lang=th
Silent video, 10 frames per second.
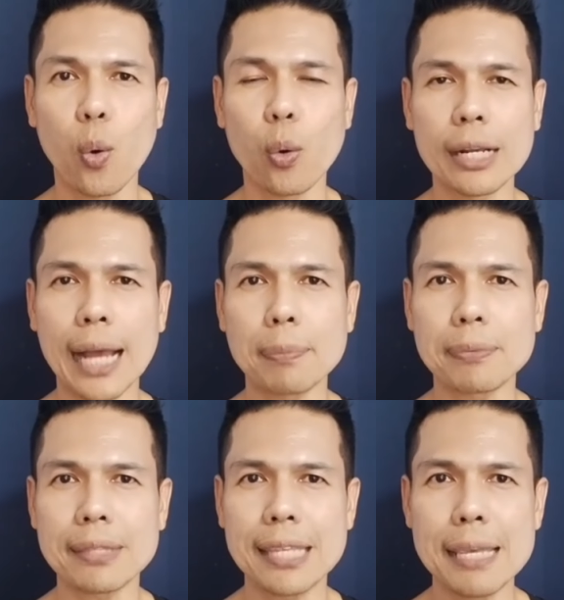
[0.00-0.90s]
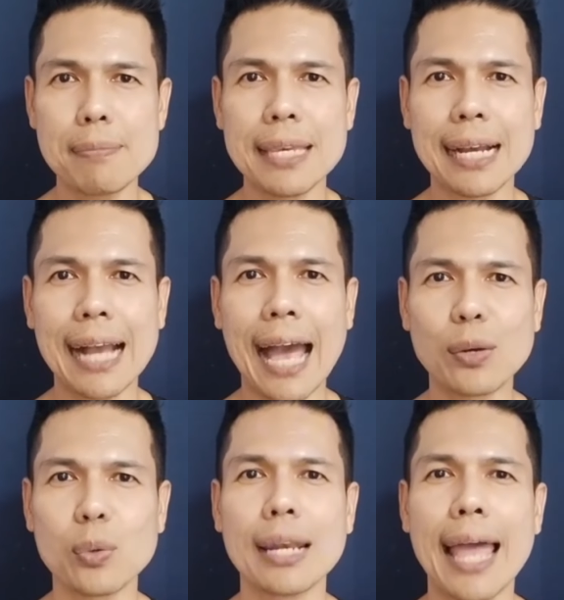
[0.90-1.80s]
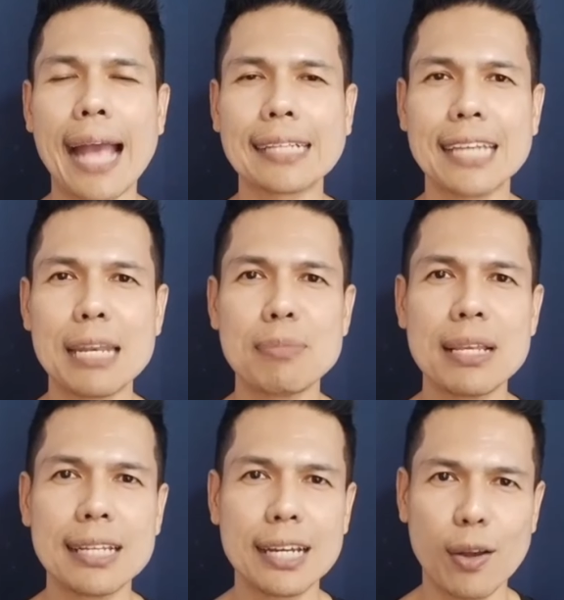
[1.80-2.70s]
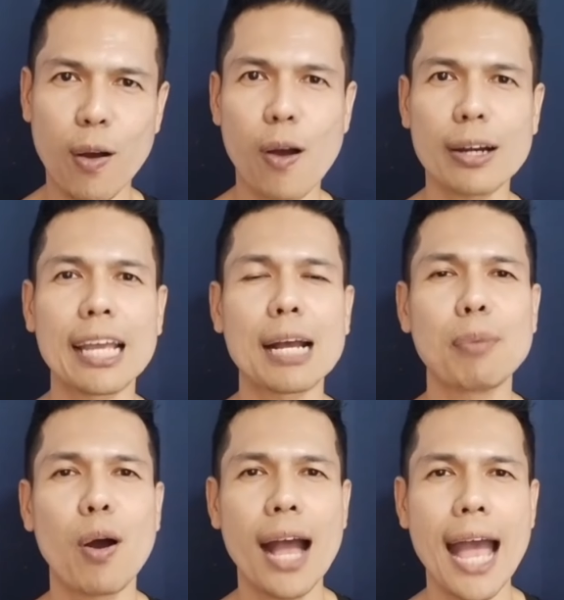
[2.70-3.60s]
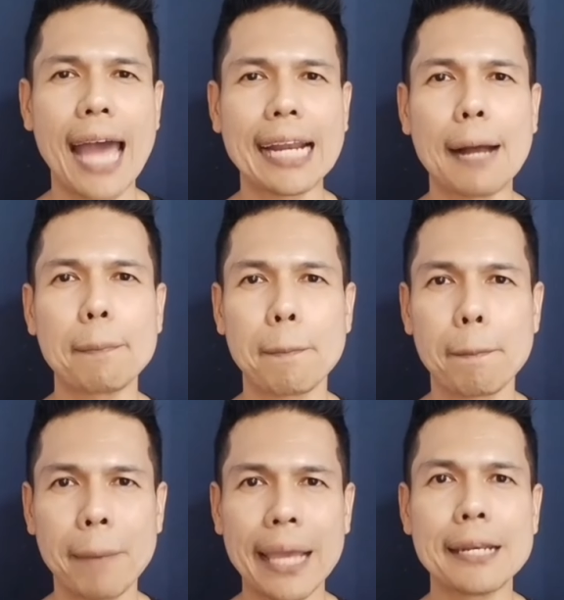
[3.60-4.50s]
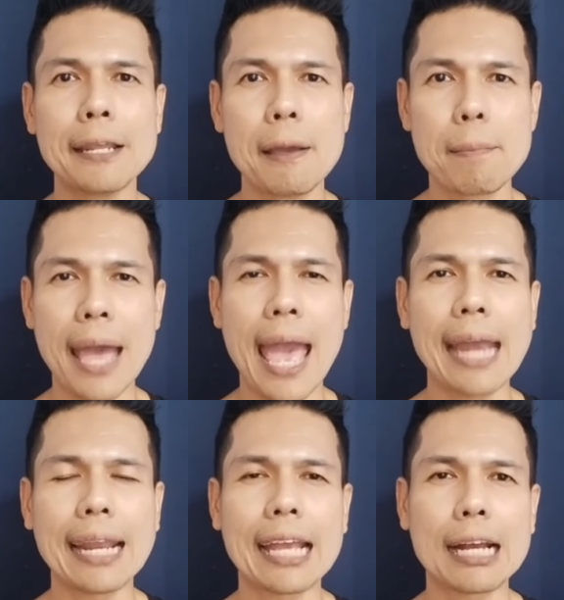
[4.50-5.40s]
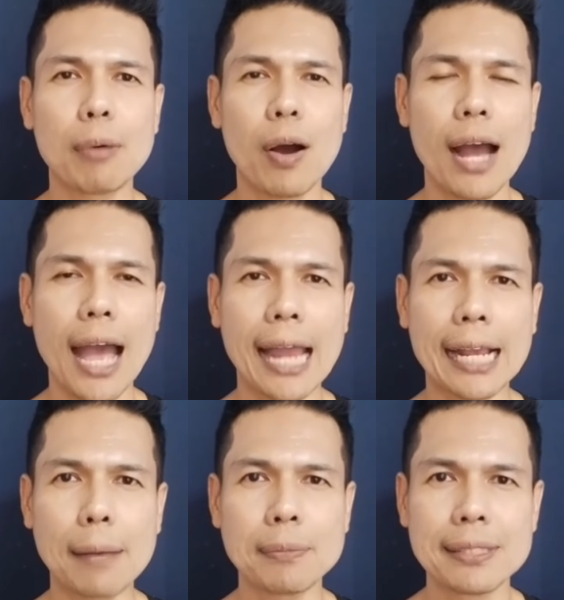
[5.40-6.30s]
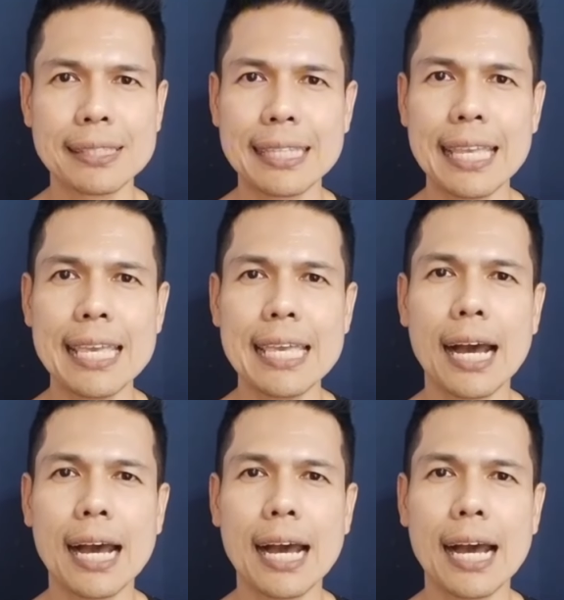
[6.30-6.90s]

คนครับที่มีอาการรุนแรง เช่น มีเลือดออกในกระเพาะอาหารครับ เป็นแผลในกระเพาะอาหารครับที่